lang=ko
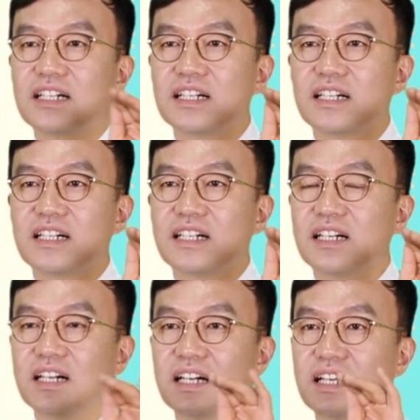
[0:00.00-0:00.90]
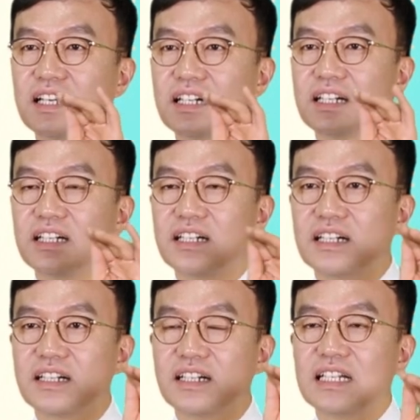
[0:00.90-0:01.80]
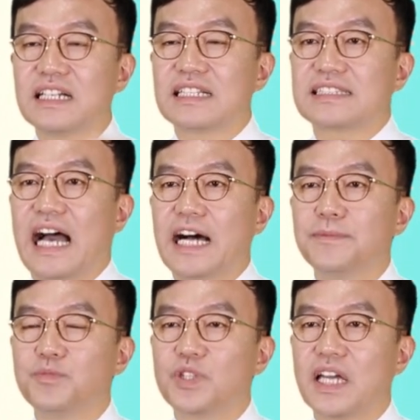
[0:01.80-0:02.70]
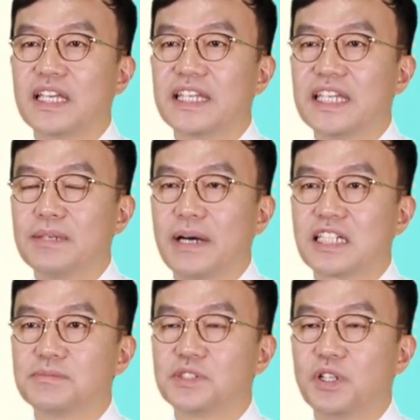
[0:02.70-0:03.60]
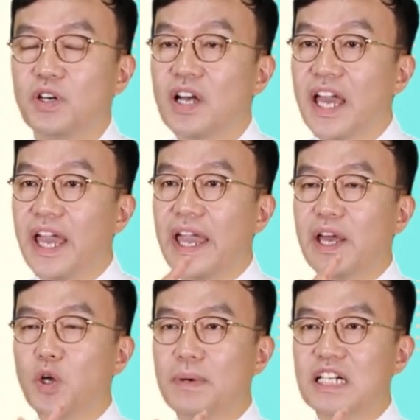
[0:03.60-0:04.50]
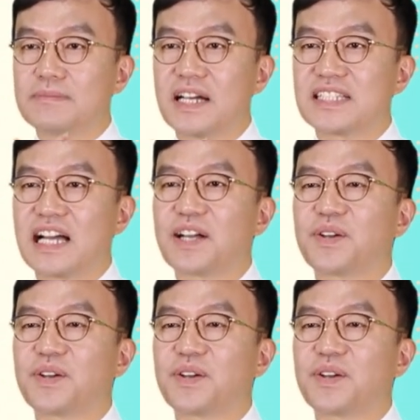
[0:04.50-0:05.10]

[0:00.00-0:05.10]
허, 허 자음 뒤에 이 발음은요. 에로 발음하지